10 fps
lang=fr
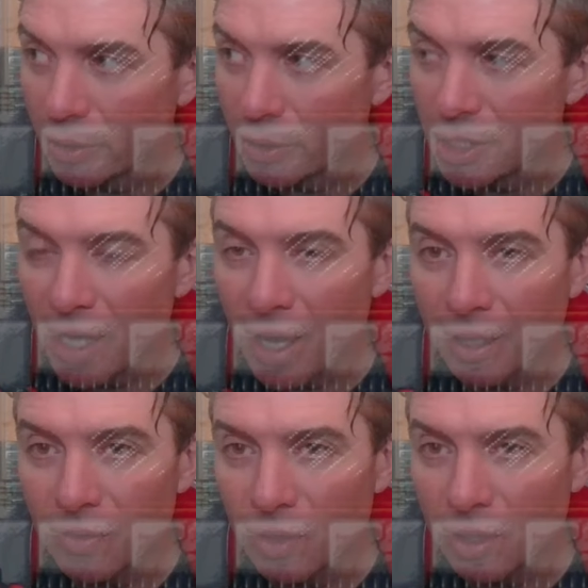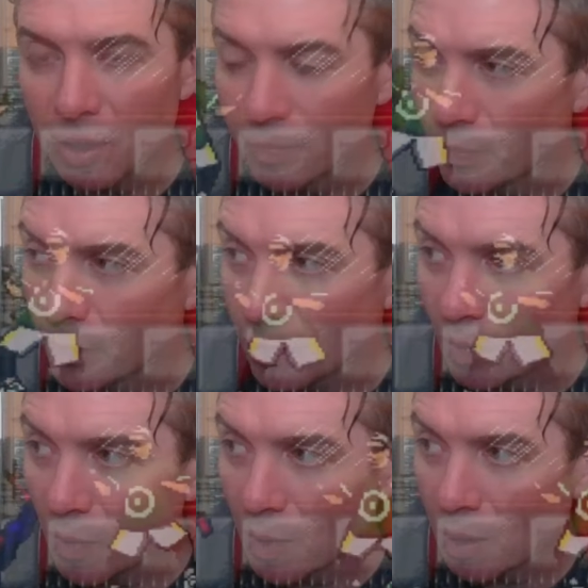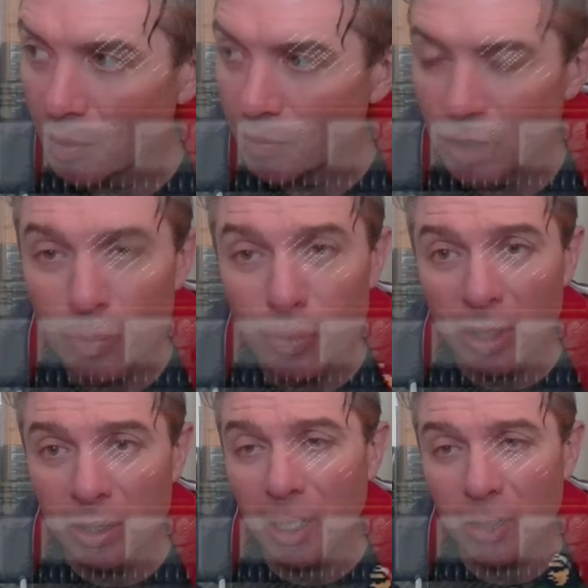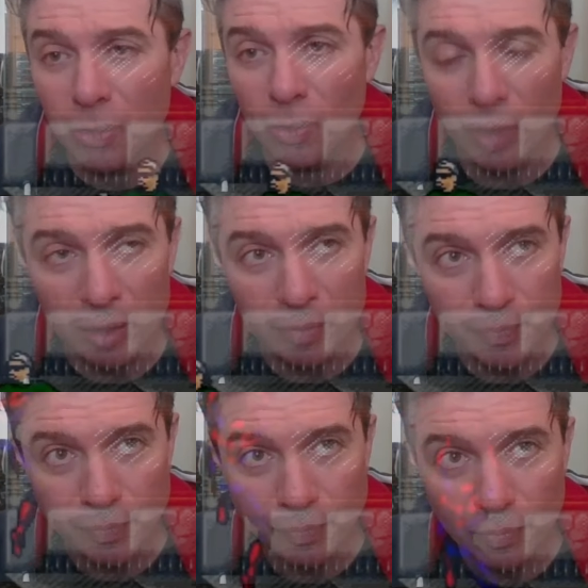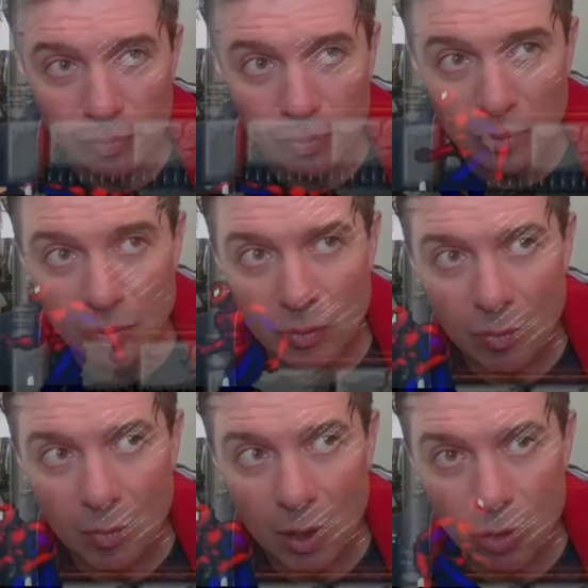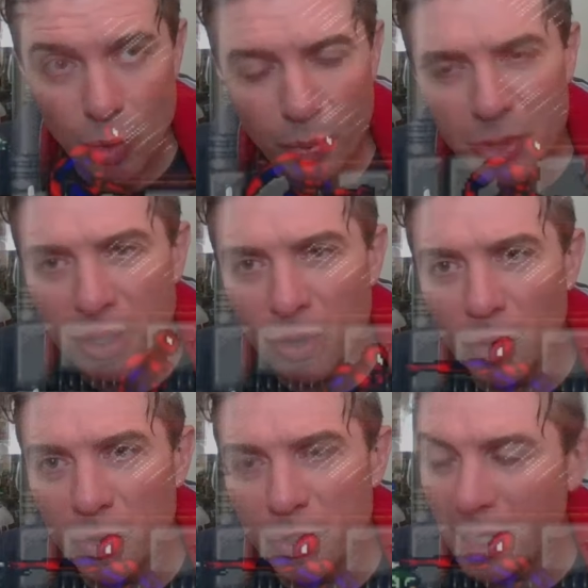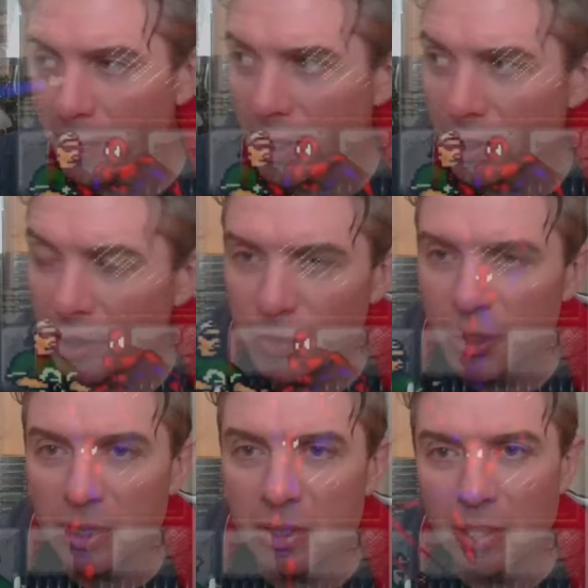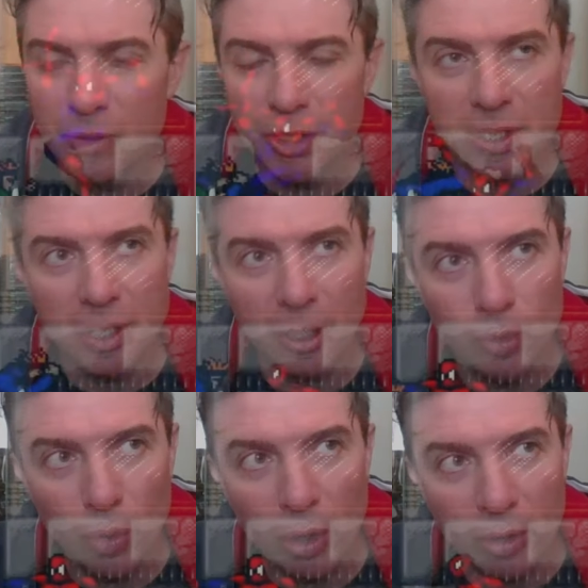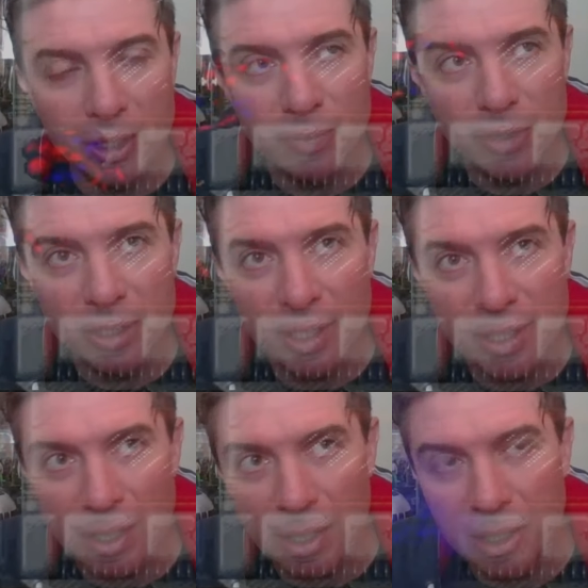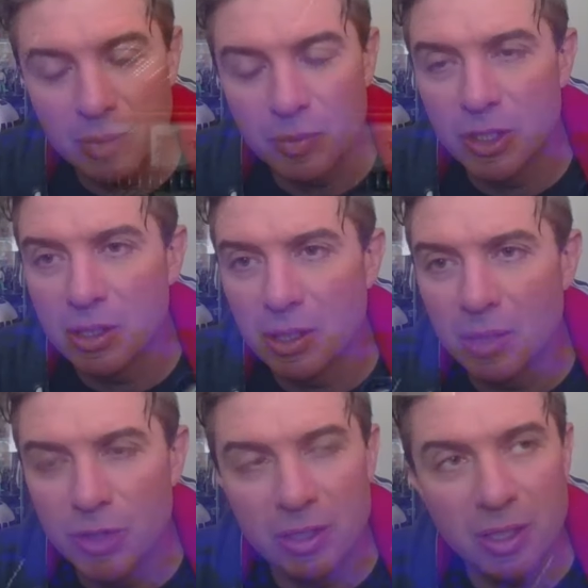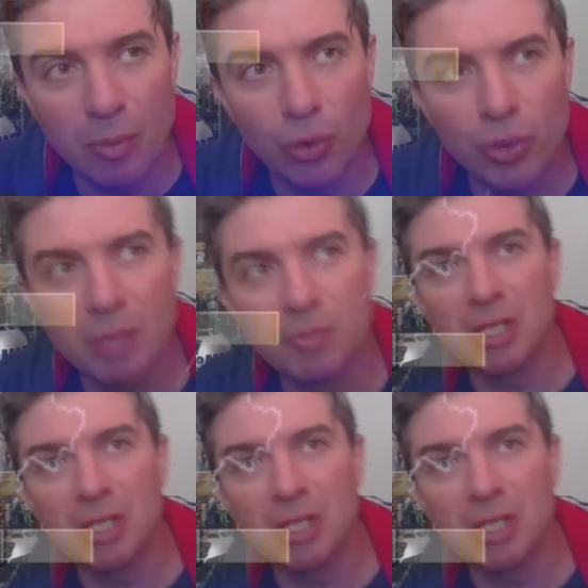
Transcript: qui est arrivée début années 80, je pense à commencer à mettre des petits, des petits artworks, des petits dessins, des petits, des petits tableaux, des petits